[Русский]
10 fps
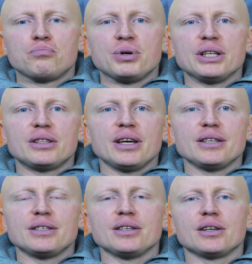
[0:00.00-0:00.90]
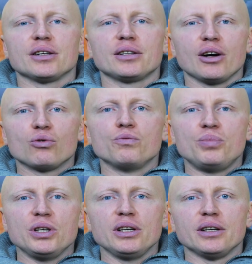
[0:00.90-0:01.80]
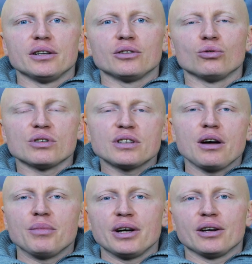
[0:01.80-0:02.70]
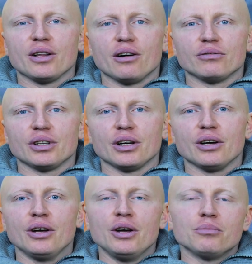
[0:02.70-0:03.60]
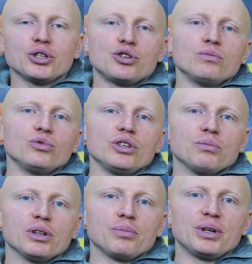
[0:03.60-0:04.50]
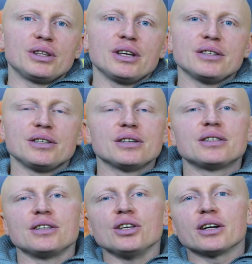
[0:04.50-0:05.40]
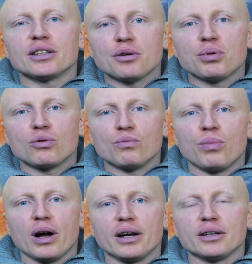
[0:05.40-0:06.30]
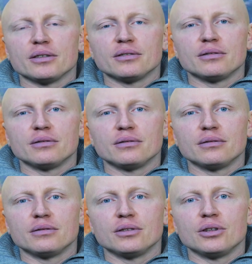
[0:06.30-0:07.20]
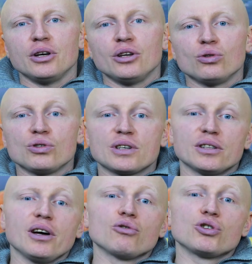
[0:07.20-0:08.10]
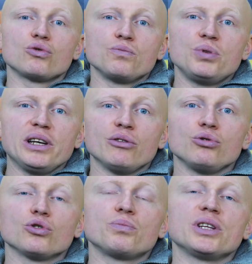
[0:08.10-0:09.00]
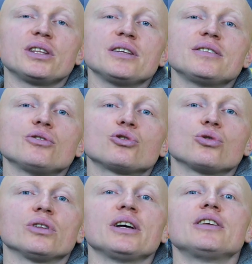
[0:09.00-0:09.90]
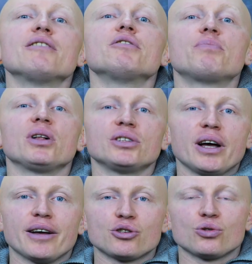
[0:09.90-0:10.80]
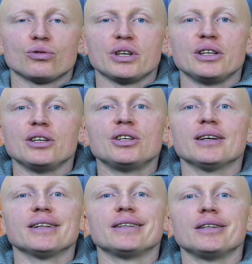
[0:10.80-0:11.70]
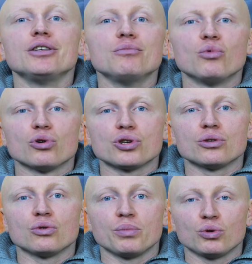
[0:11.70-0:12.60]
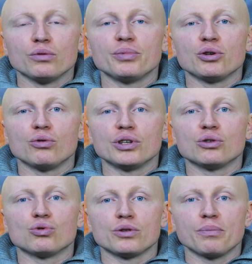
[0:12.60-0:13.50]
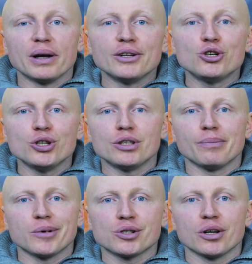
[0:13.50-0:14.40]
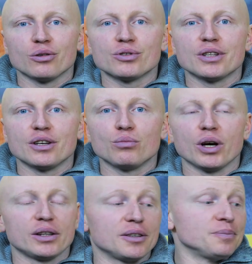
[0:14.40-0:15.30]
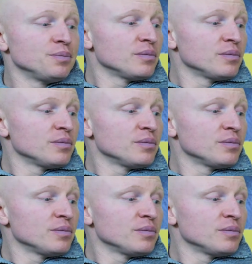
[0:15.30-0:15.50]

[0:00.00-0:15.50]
Претензии, когда купили, но самое главное, почему не было претензий к цене, когда покупали. То есть, когда уже купили, у нее претензии, что она не выполняет что-то и не делает и не может, то потом приходят уже полечите, пожалуйста, ребята.